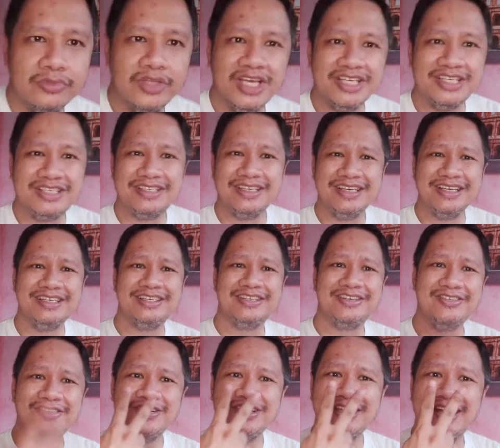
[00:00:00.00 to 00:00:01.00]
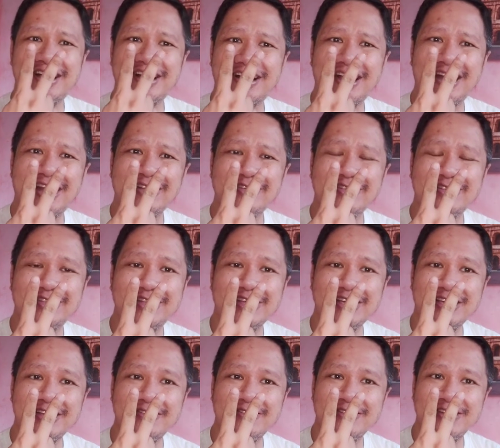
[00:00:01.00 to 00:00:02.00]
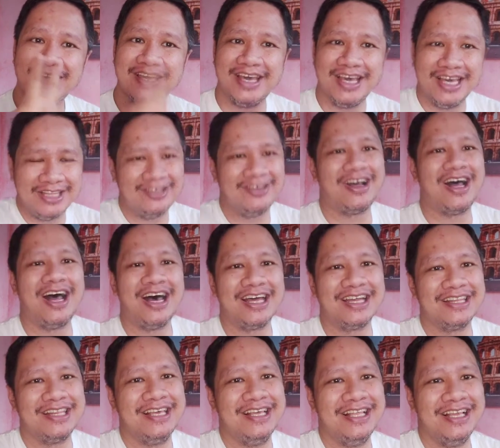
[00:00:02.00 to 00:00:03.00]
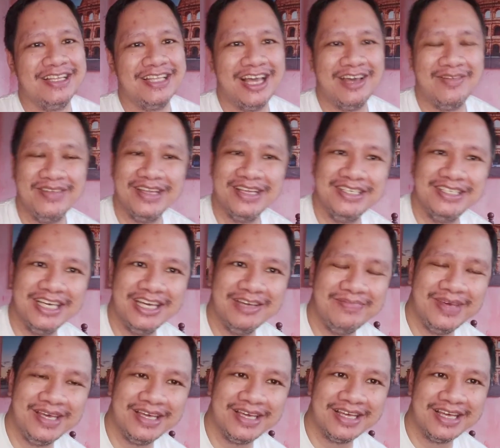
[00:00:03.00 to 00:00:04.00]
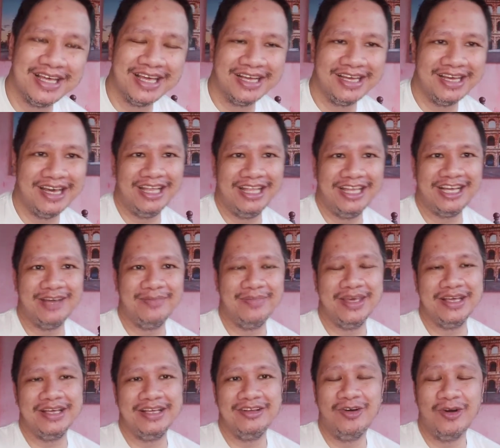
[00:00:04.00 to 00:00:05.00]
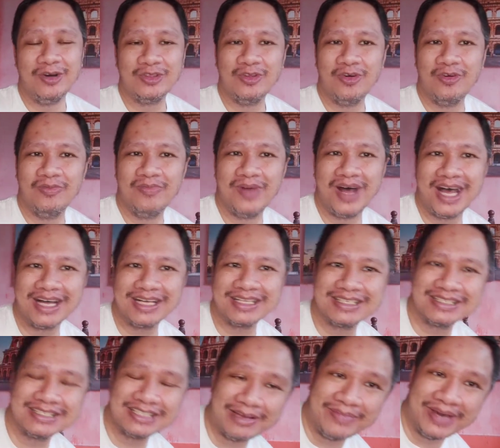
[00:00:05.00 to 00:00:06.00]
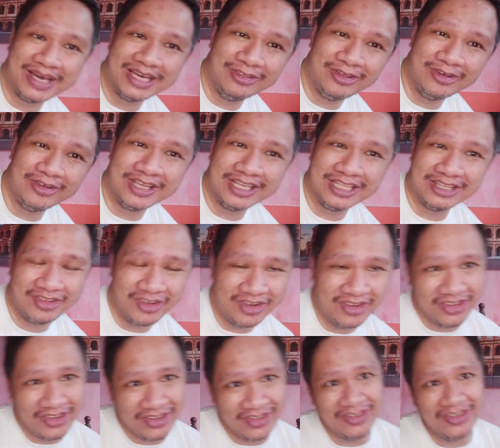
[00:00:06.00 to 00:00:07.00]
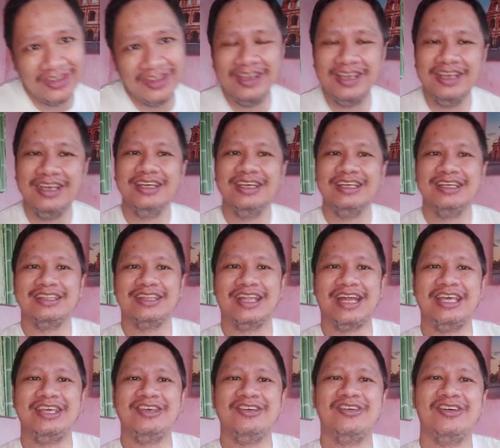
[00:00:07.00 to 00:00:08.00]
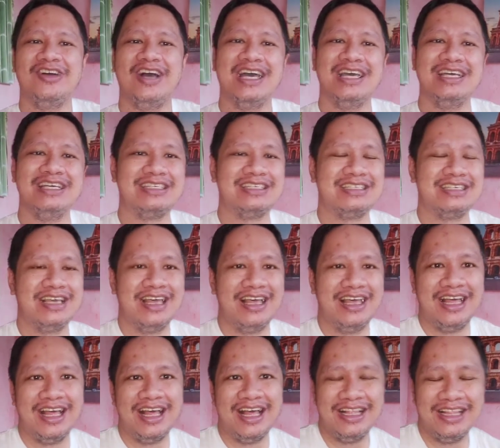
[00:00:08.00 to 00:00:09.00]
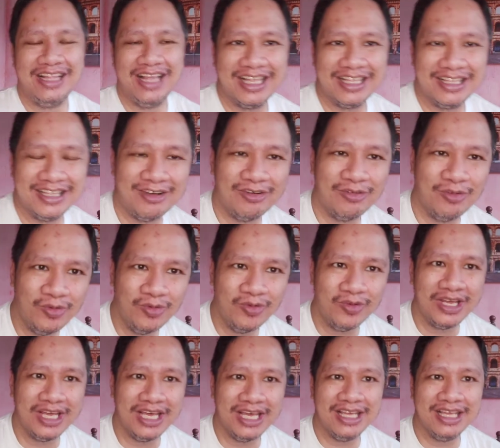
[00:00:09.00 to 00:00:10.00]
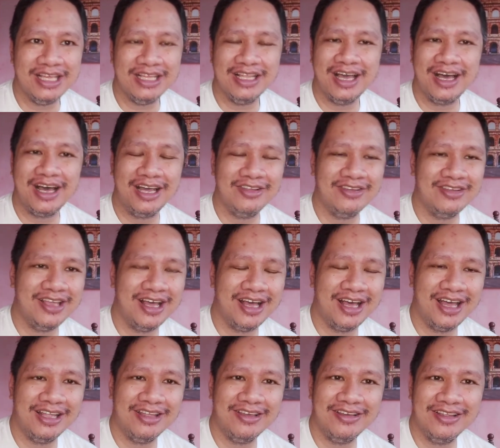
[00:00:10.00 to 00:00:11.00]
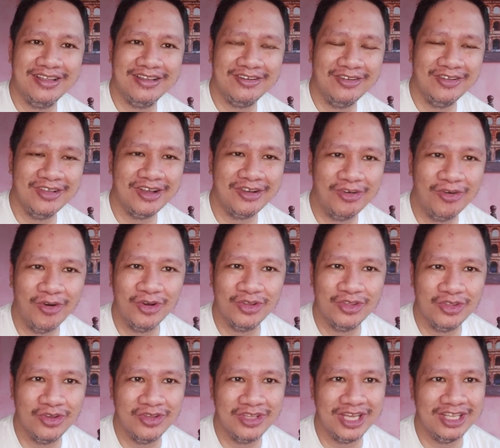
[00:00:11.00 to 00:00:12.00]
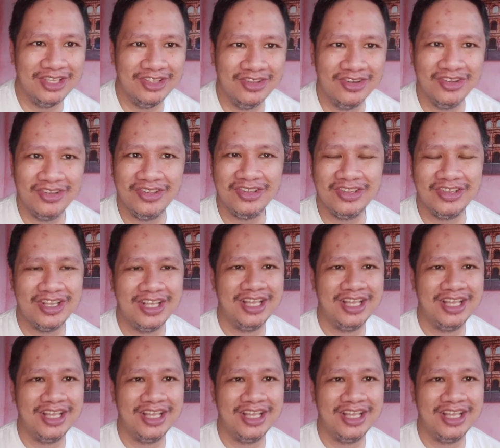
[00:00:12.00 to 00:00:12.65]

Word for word: This is Kuya Cardi TV. Ito kakarating lang namin ni JP. Galing kaming Goto Box sa may Don Antonio. Try nyo guys. Lahat ng uri ng ano ng ano ng goto nandun.